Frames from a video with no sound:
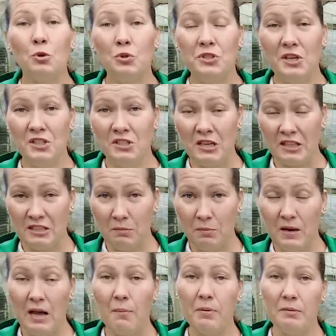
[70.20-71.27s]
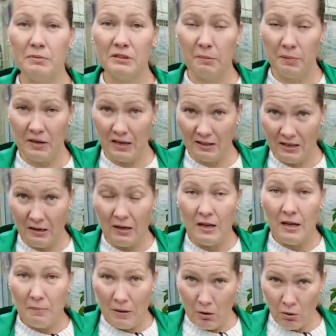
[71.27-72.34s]
до середины октября при благоприятной
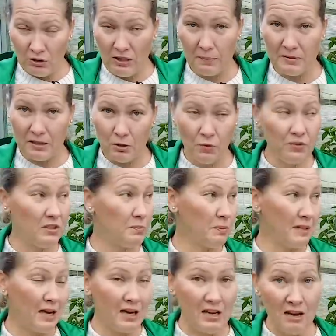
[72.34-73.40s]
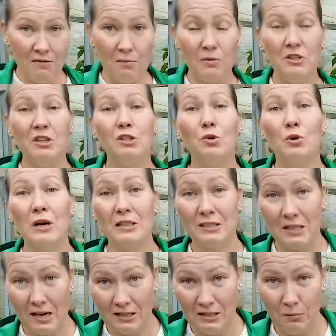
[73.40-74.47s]
погодной обстановки с подогревом и до
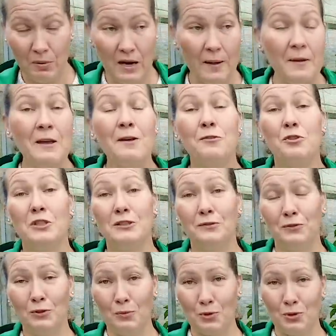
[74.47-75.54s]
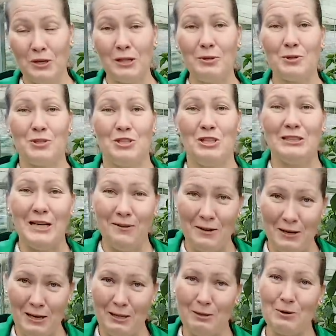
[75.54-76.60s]
конца октября. Все дело в том, что я тоже
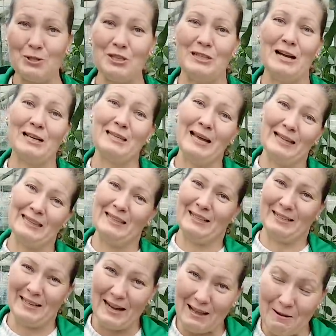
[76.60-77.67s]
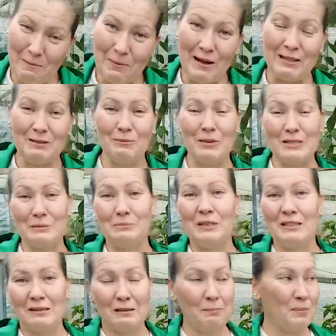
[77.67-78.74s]
человек, я тоже иногда отдыхаю, поэтому у нас
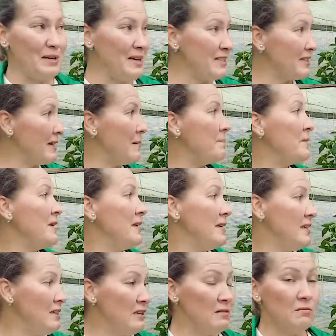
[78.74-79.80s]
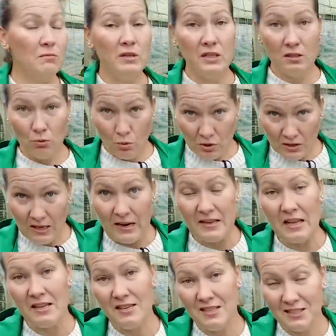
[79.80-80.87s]
запланирована поездка, и мы
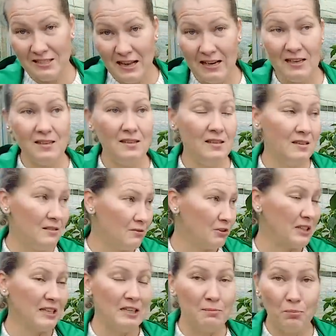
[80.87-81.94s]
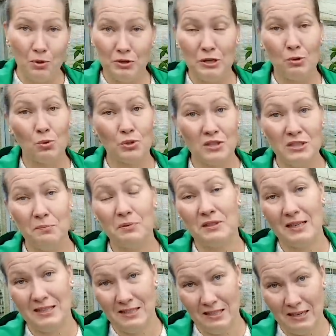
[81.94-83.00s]
заранее не знали, и вот такие поздние огурцы не
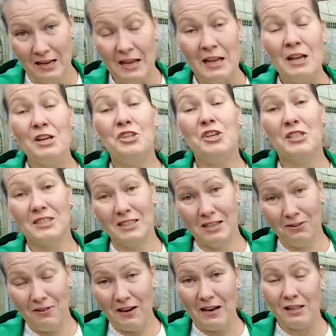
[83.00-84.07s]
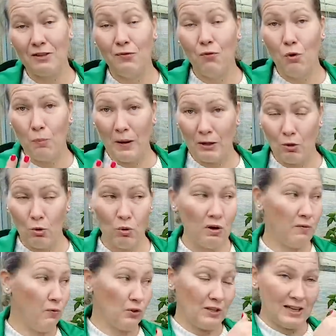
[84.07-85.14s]
посадили. Честно говоря, двух
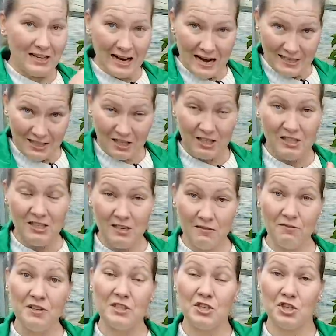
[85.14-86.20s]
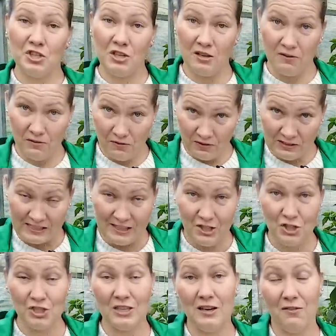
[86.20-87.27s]
потоков, вот ранних и высаженных в
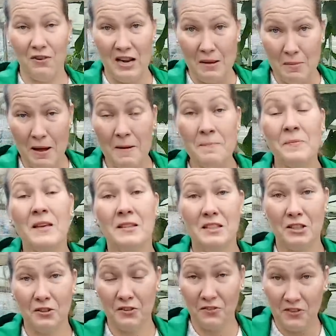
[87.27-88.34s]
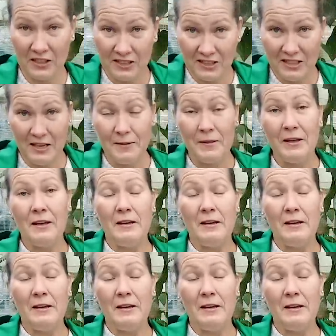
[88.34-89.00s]
классическое время, где-то в конце